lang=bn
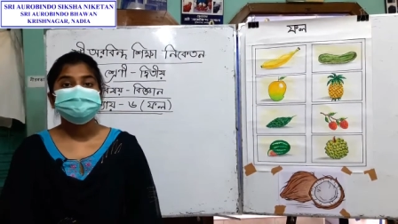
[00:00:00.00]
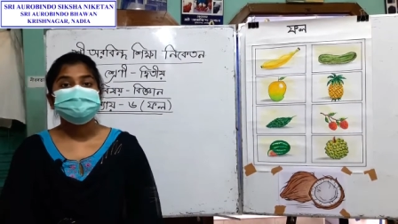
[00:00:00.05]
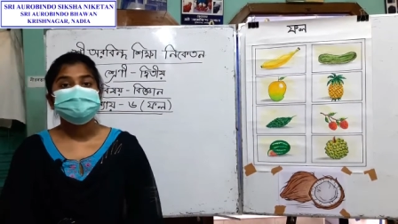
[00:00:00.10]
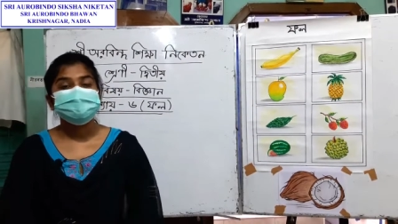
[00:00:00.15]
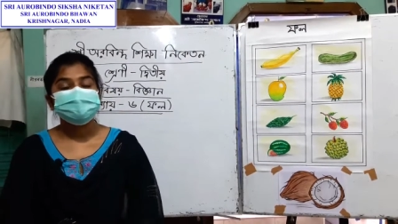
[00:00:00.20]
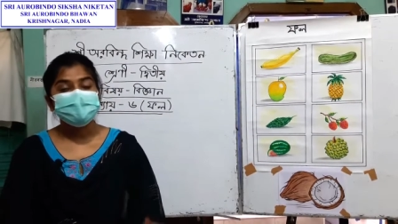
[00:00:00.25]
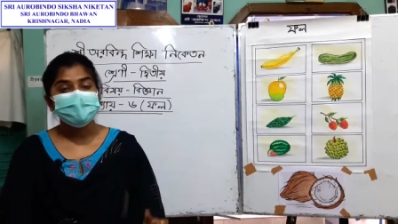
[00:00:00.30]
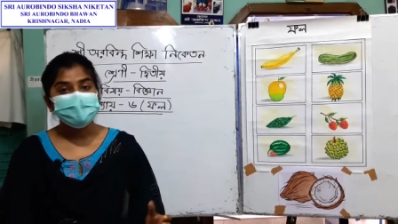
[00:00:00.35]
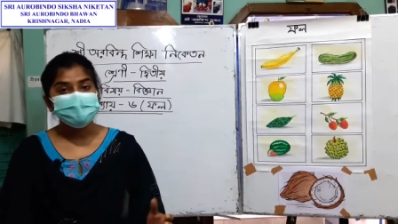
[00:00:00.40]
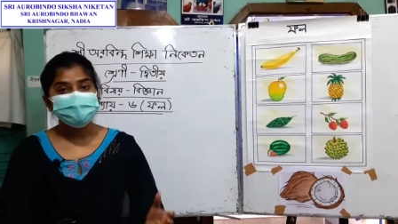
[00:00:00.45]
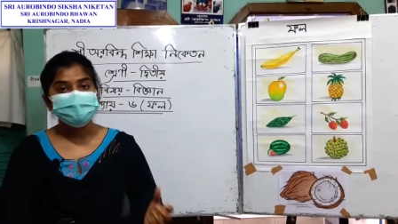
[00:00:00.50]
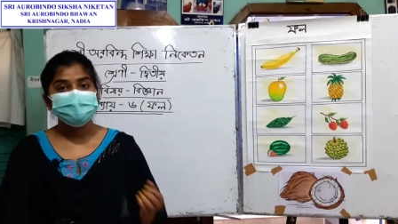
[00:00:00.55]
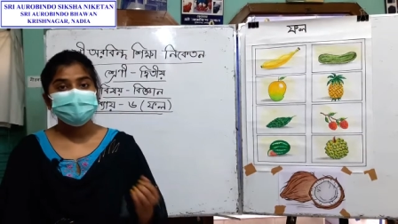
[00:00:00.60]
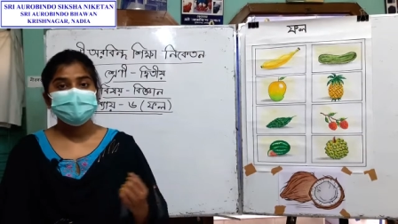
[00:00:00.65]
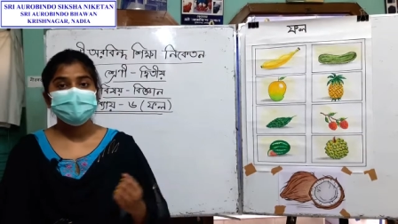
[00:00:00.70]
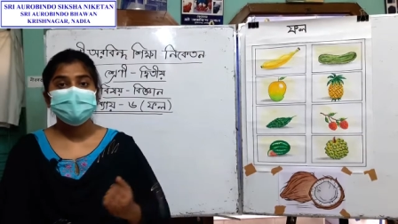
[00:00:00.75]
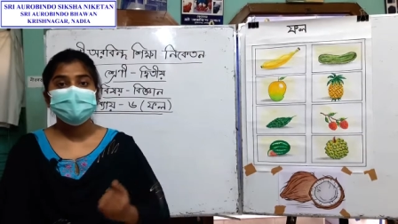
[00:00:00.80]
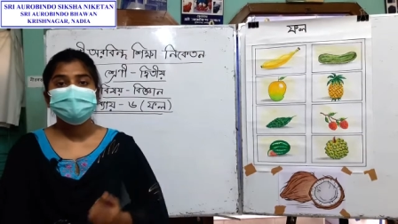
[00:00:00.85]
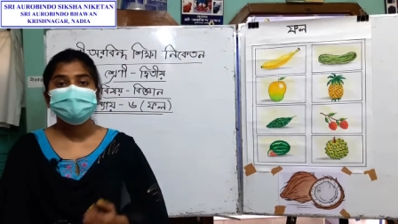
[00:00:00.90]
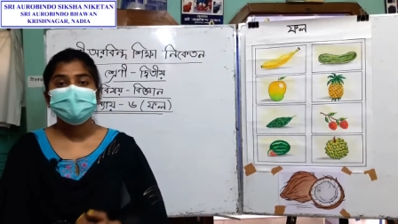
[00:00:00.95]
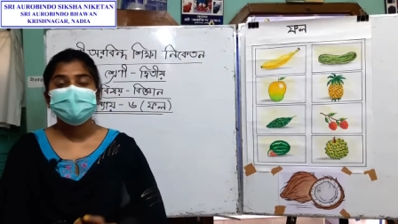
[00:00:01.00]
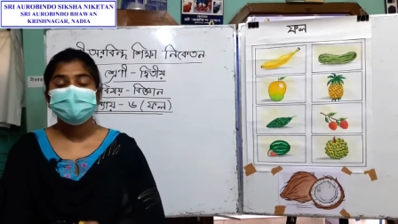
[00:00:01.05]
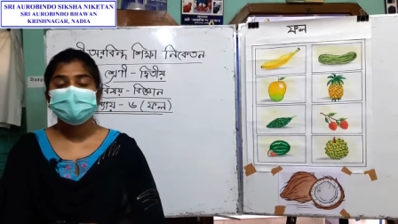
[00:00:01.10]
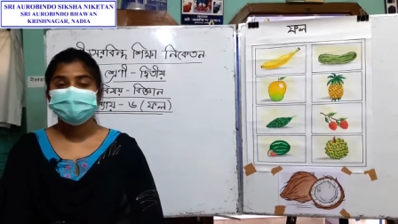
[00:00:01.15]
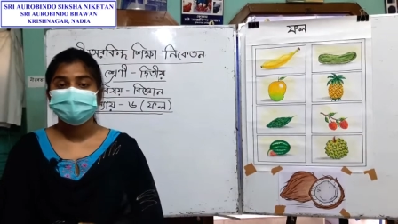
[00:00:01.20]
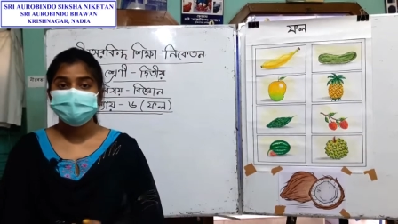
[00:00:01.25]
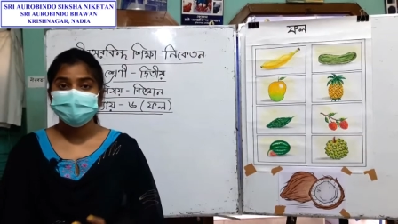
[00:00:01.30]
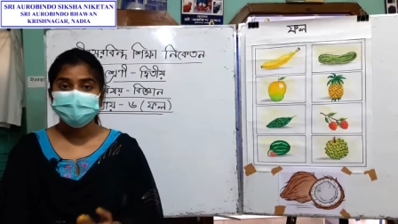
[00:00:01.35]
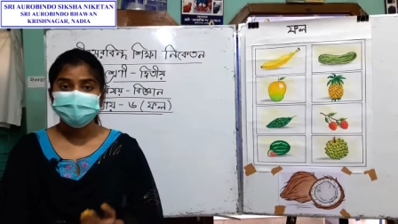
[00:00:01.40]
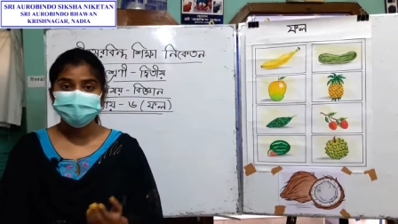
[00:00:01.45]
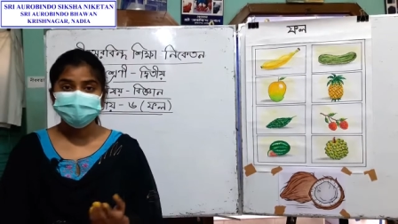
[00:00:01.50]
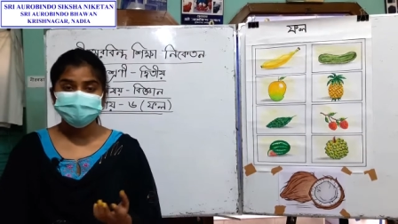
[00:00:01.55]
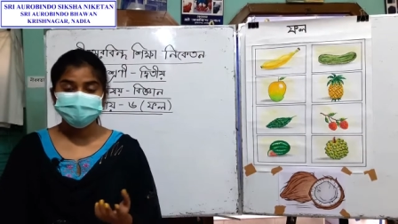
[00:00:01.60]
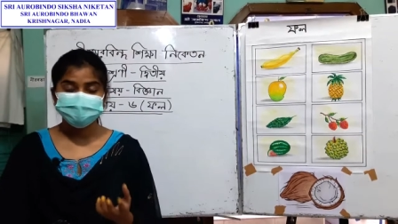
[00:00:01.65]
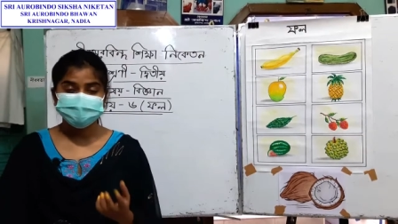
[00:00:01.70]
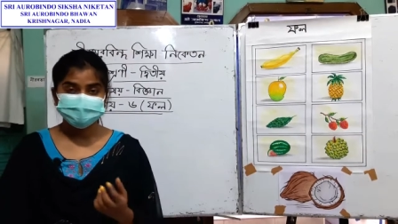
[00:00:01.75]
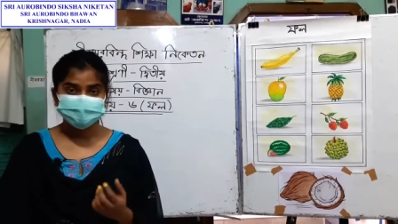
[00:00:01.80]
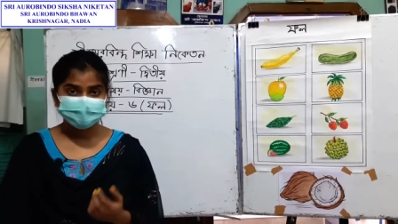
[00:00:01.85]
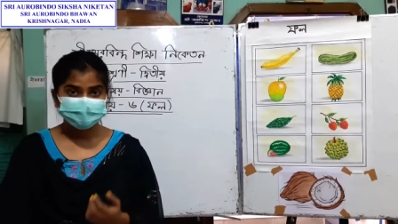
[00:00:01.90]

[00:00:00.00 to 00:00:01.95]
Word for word: তারপরে আমরা একটা অংশ যেটা